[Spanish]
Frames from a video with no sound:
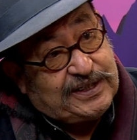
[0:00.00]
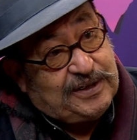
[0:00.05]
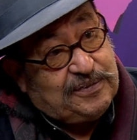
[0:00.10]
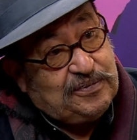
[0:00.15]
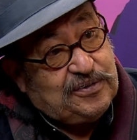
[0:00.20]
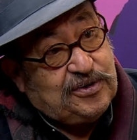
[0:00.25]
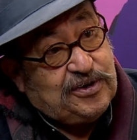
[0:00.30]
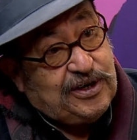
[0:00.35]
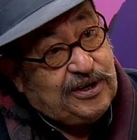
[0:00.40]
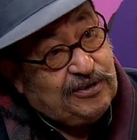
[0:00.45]

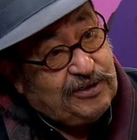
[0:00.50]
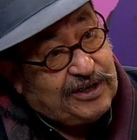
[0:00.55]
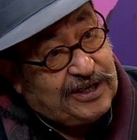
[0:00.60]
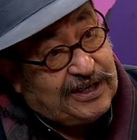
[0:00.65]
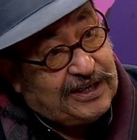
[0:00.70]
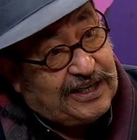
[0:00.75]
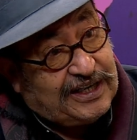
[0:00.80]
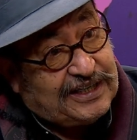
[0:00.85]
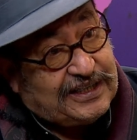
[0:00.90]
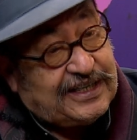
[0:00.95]
Murillo, eran
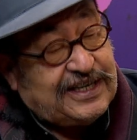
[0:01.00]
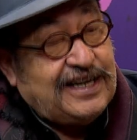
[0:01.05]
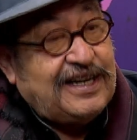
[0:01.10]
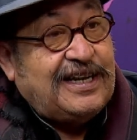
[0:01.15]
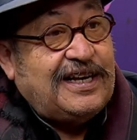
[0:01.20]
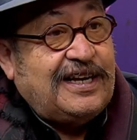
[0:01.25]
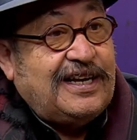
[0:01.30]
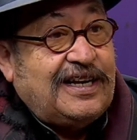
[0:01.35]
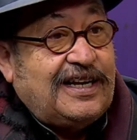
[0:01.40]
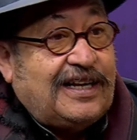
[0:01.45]

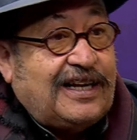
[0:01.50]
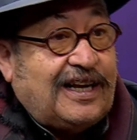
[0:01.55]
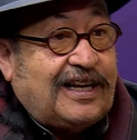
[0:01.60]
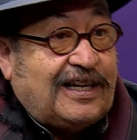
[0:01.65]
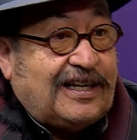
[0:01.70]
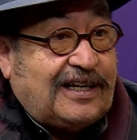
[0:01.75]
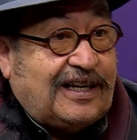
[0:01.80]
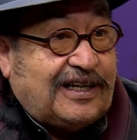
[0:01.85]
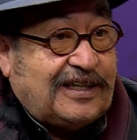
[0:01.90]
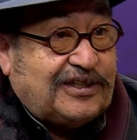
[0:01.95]

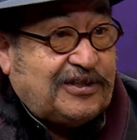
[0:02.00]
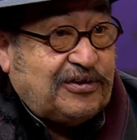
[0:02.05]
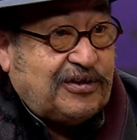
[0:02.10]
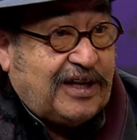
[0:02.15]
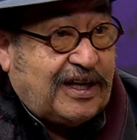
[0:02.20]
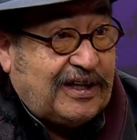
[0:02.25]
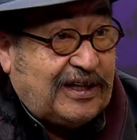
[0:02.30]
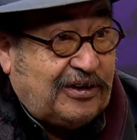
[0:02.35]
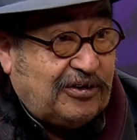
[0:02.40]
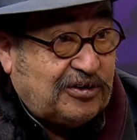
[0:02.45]
la
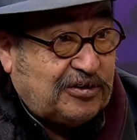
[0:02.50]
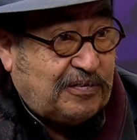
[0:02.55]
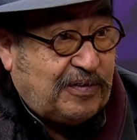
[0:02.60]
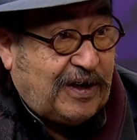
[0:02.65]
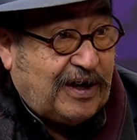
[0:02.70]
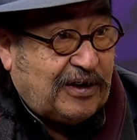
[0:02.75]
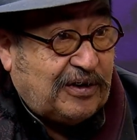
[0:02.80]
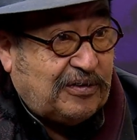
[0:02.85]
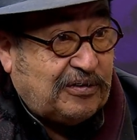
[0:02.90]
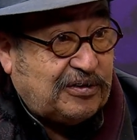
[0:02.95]
ciudad de los
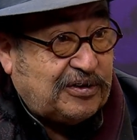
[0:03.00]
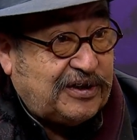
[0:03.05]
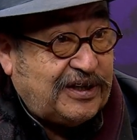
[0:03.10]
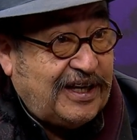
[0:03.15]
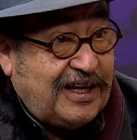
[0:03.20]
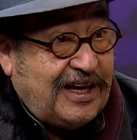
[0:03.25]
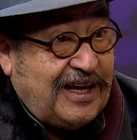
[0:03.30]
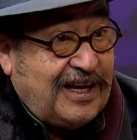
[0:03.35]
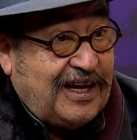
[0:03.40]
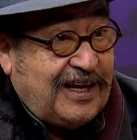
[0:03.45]
blancos.
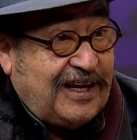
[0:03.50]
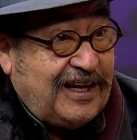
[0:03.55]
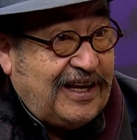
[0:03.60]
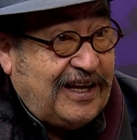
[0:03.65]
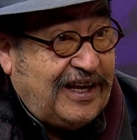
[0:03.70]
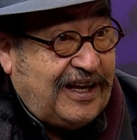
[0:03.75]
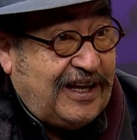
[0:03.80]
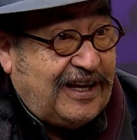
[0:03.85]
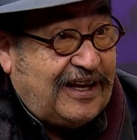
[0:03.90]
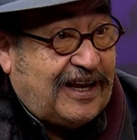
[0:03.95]

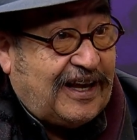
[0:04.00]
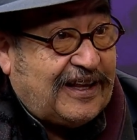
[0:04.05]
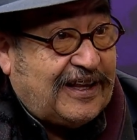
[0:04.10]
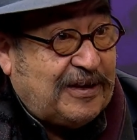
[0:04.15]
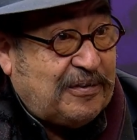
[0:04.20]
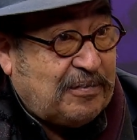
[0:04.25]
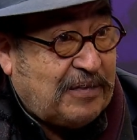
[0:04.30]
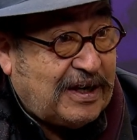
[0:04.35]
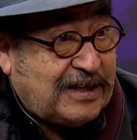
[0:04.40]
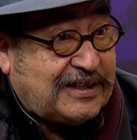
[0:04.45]
Y
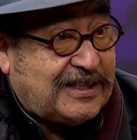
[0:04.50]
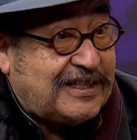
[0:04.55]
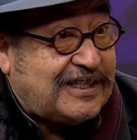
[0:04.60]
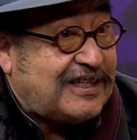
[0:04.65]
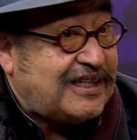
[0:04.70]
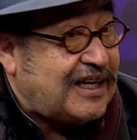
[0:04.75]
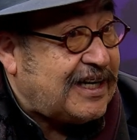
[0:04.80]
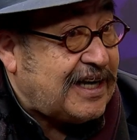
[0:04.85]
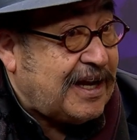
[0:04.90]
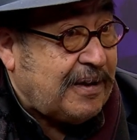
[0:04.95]
además se
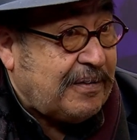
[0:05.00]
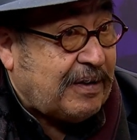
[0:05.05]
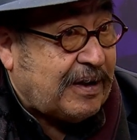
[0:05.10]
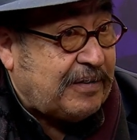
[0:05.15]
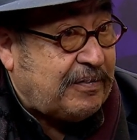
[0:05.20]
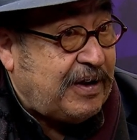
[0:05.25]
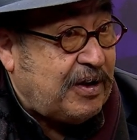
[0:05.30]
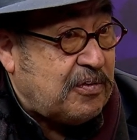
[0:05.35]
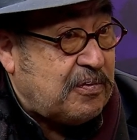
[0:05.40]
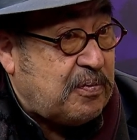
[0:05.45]
cerraba,
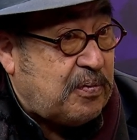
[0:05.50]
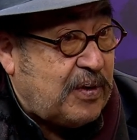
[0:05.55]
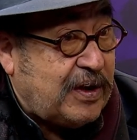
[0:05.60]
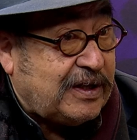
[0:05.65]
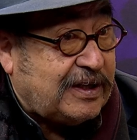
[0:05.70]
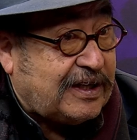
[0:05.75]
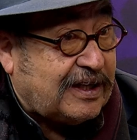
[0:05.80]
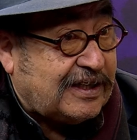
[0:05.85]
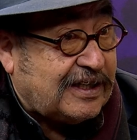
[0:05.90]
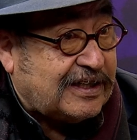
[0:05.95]
había un
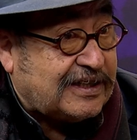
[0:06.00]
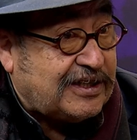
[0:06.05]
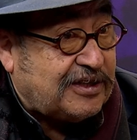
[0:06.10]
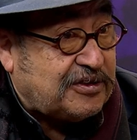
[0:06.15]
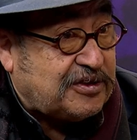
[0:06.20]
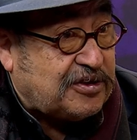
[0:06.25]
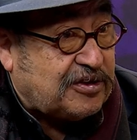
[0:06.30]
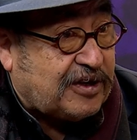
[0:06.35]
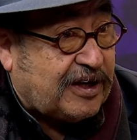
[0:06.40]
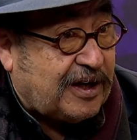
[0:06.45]
puente en el río
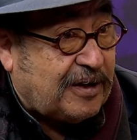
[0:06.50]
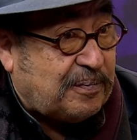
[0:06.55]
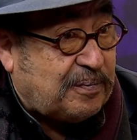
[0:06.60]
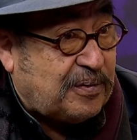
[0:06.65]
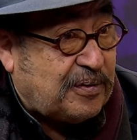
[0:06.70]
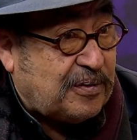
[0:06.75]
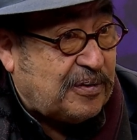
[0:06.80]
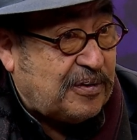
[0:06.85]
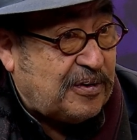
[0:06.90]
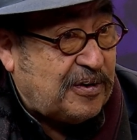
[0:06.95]
Choqueapo.
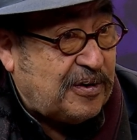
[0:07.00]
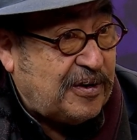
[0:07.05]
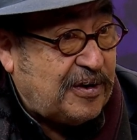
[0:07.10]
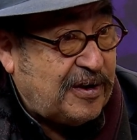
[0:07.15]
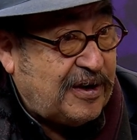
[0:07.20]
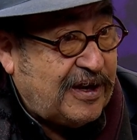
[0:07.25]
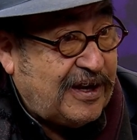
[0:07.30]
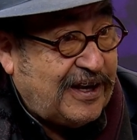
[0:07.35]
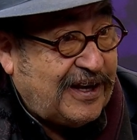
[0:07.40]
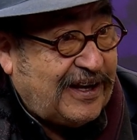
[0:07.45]

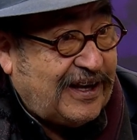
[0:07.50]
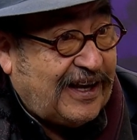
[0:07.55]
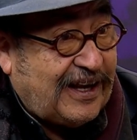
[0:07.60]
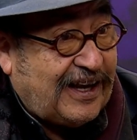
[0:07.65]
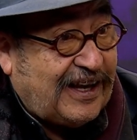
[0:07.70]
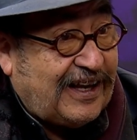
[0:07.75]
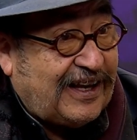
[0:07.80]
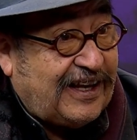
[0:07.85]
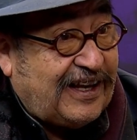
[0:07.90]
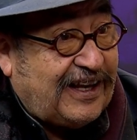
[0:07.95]
había un eh,
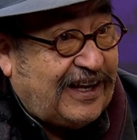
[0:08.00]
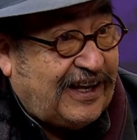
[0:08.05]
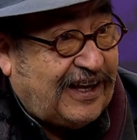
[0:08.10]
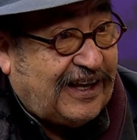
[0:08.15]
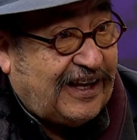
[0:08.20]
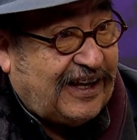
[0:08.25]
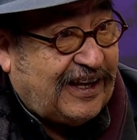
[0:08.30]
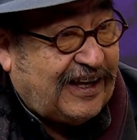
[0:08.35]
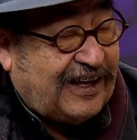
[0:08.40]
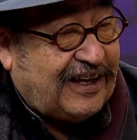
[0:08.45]
puente.
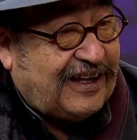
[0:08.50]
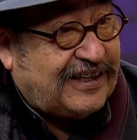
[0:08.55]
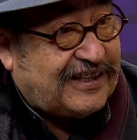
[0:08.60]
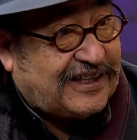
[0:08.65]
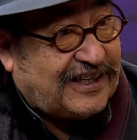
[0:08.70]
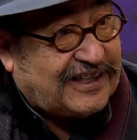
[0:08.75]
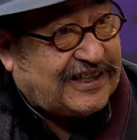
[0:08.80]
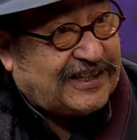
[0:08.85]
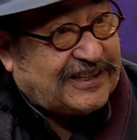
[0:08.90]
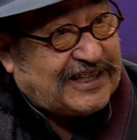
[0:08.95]
Y
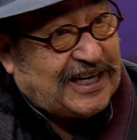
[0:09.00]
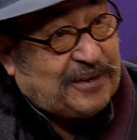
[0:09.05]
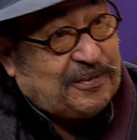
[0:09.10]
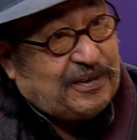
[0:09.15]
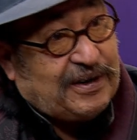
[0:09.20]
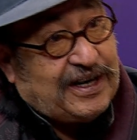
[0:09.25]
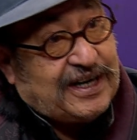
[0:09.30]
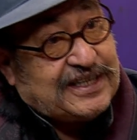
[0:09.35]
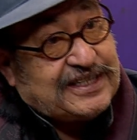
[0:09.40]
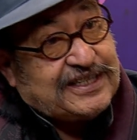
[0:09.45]
se cerraba a
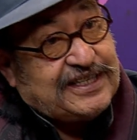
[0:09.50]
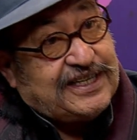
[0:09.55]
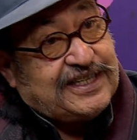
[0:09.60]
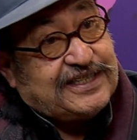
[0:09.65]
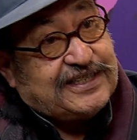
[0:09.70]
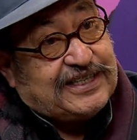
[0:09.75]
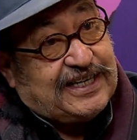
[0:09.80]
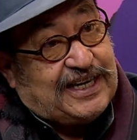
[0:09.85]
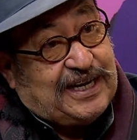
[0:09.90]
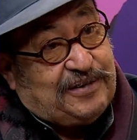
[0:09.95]
las 10,
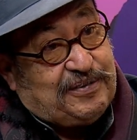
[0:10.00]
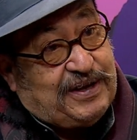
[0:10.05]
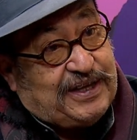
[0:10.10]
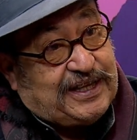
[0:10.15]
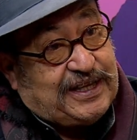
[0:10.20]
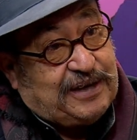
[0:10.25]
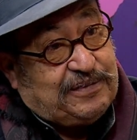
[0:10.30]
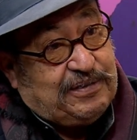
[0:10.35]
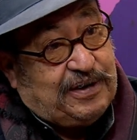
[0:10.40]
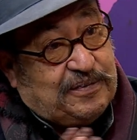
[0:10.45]
se
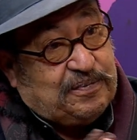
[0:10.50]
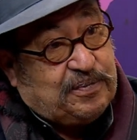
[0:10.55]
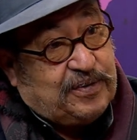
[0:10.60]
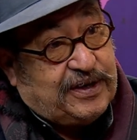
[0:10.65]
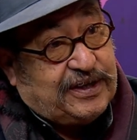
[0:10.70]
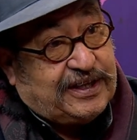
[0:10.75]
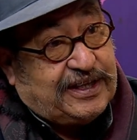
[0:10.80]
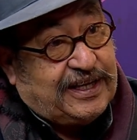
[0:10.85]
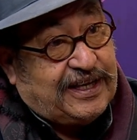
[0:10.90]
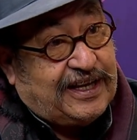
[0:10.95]
levantaba el
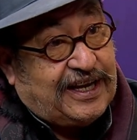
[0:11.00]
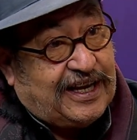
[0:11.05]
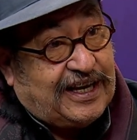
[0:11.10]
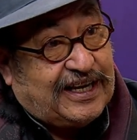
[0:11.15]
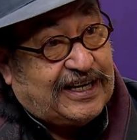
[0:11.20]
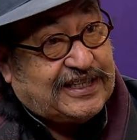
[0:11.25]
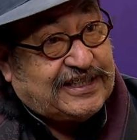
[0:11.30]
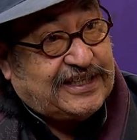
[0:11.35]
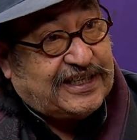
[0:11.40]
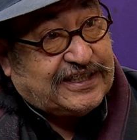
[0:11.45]
puente y a
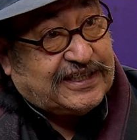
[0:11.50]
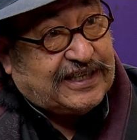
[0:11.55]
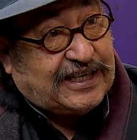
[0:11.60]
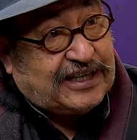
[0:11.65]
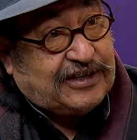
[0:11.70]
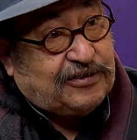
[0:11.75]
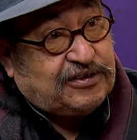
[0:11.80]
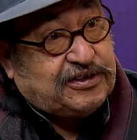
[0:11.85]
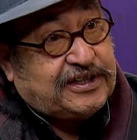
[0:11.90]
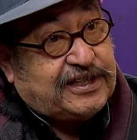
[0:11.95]
las 10 de la
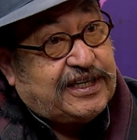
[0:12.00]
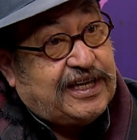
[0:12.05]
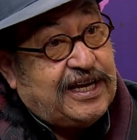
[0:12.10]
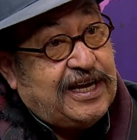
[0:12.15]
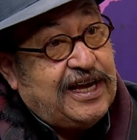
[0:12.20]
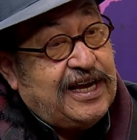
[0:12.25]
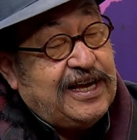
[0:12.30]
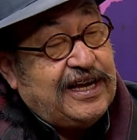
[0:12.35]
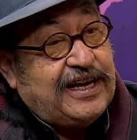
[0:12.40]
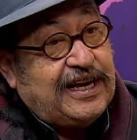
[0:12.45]
noche
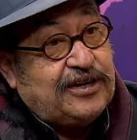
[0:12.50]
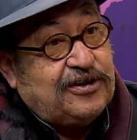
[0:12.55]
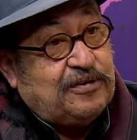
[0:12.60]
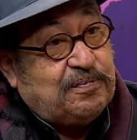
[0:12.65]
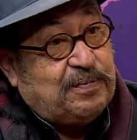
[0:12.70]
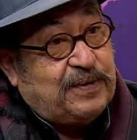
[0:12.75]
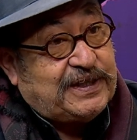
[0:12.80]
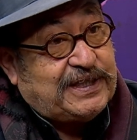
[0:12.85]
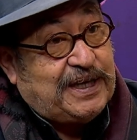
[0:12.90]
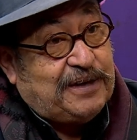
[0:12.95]
ya no
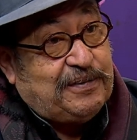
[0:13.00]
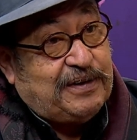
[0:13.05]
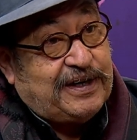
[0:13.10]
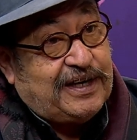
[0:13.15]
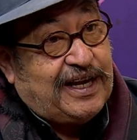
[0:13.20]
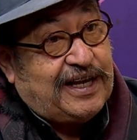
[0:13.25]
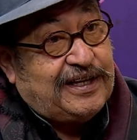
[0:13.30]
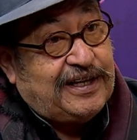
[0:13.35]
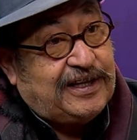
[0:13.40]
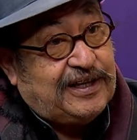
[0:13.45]
pasaba
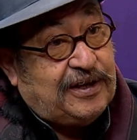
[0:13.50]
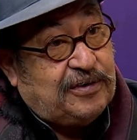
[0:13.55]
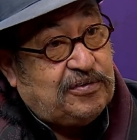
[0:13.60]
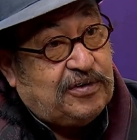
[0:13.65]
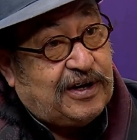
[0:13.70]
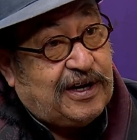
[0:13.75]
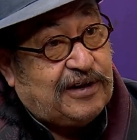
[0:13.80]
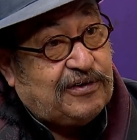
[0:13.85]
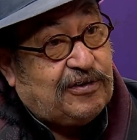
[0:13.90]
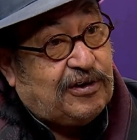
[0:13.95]
nadie de un
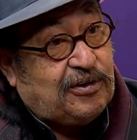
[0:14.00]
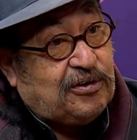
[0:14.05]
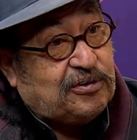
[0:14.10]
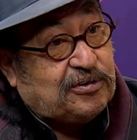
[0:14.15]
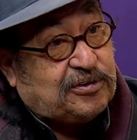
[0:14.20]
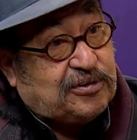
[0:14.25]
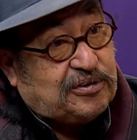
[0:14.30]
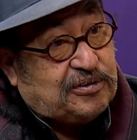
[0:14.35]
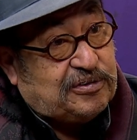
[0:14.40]
lado al otro.